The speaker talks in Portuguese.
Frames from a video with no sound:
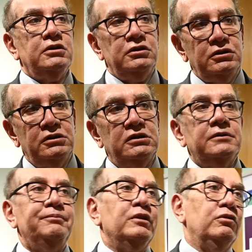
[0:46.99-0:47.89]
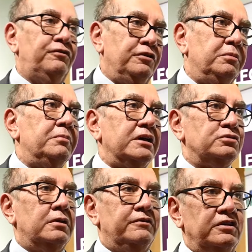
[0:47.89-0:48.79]
e o FIB, mais
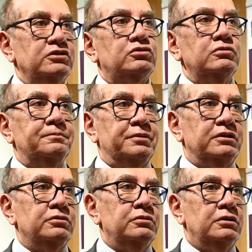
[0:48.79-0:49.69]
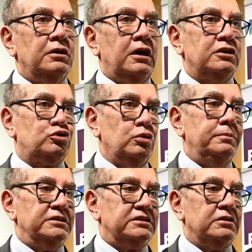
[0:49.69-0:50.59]
uma vez, cumpriu a sua
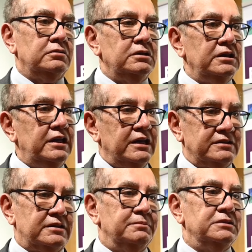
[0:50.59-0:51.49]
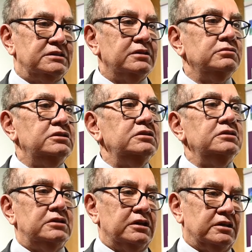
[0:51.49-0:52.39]
missão que é essa missão de
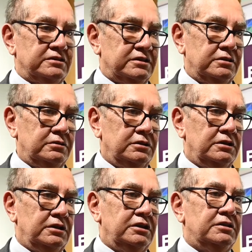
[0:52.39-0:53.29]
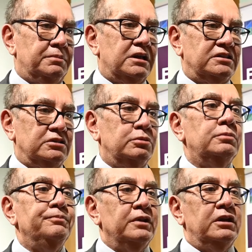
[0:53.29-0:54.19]
integração entre Brasil
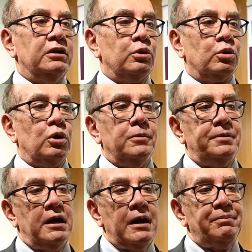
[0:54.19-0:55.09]
e Europa a